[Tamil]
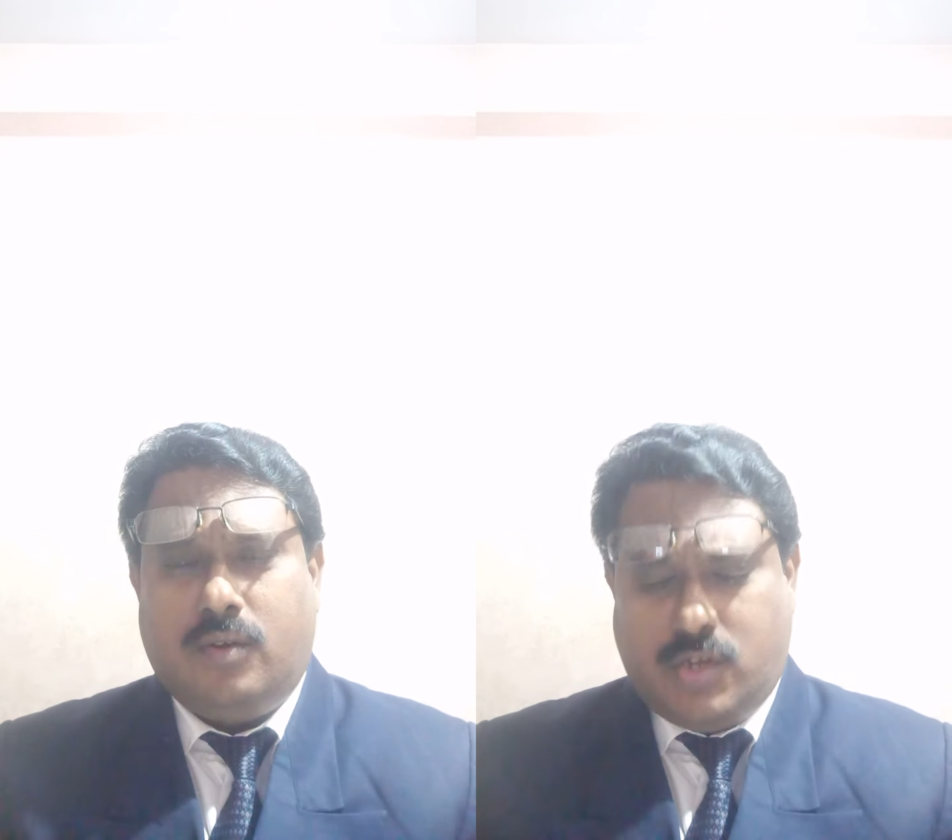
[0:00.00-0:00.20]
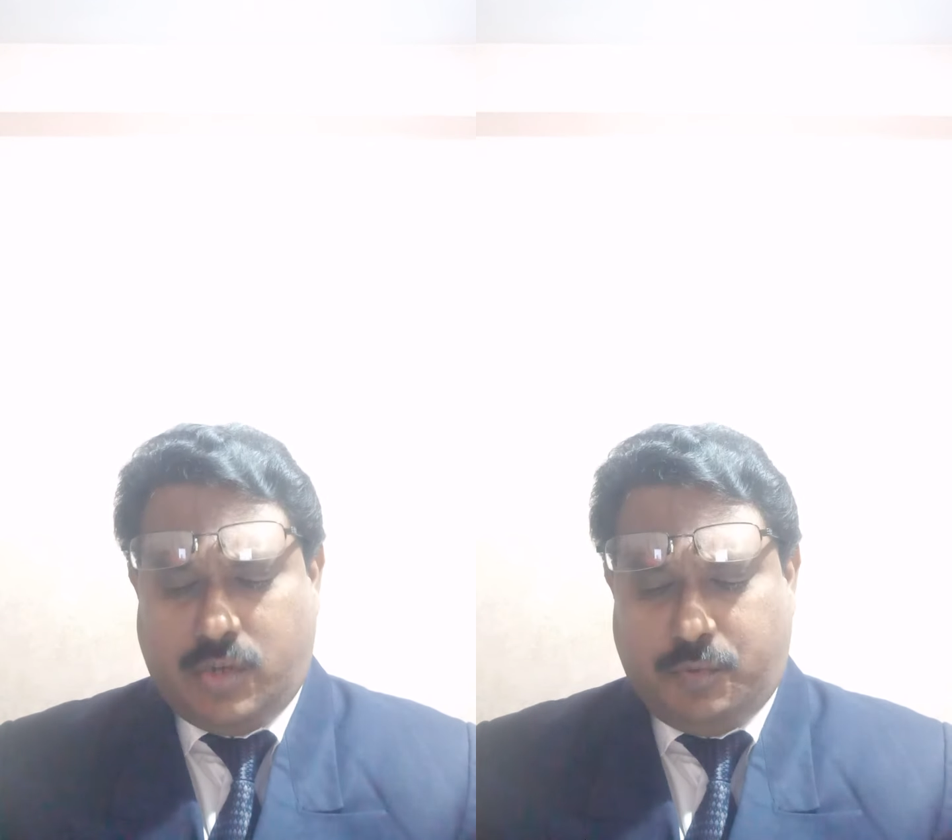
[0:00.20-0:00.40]

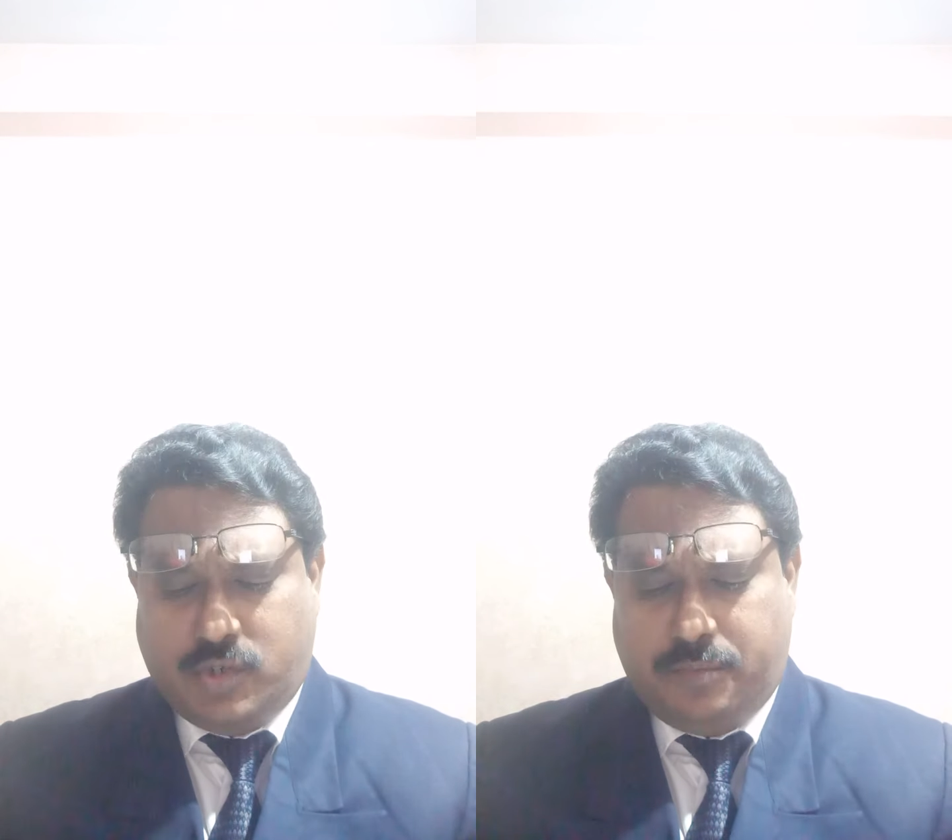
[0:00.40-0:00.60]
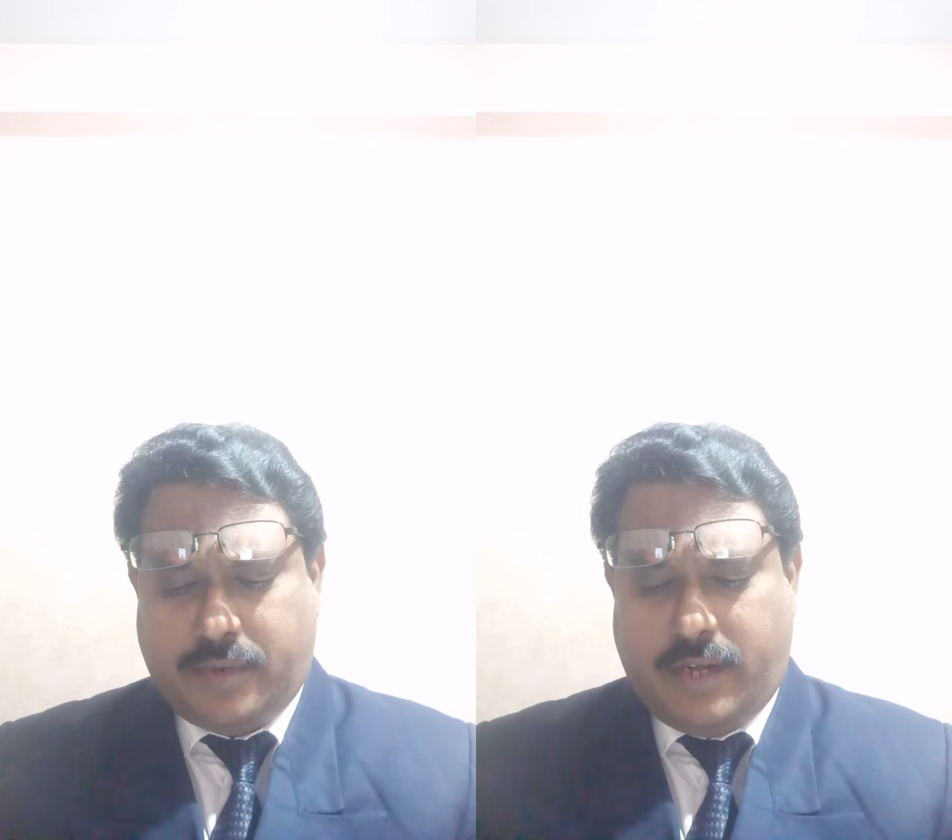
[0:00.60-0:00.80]

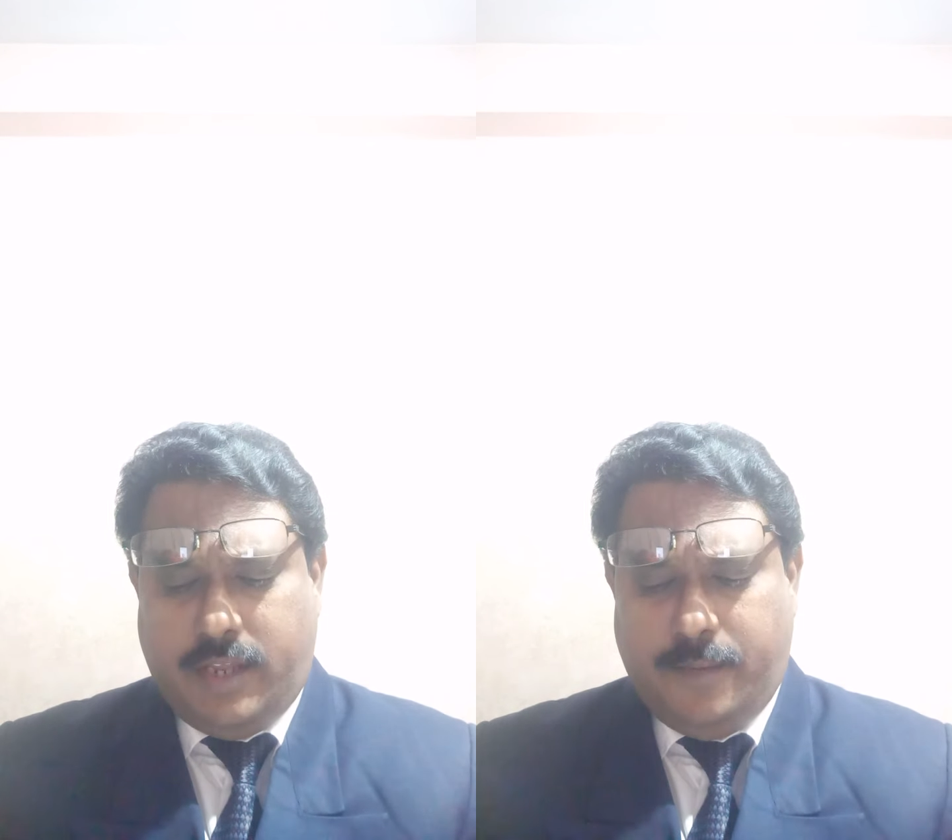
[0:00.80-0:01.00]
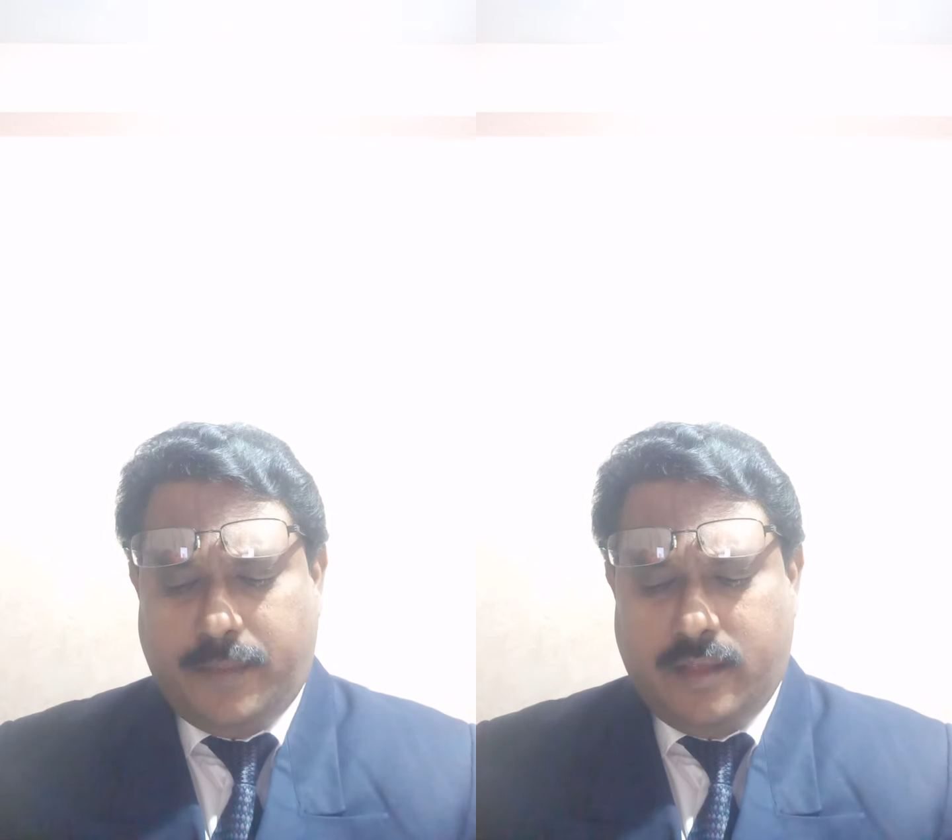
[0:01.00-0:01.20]
கான்ட்ரிபியூஷன் படி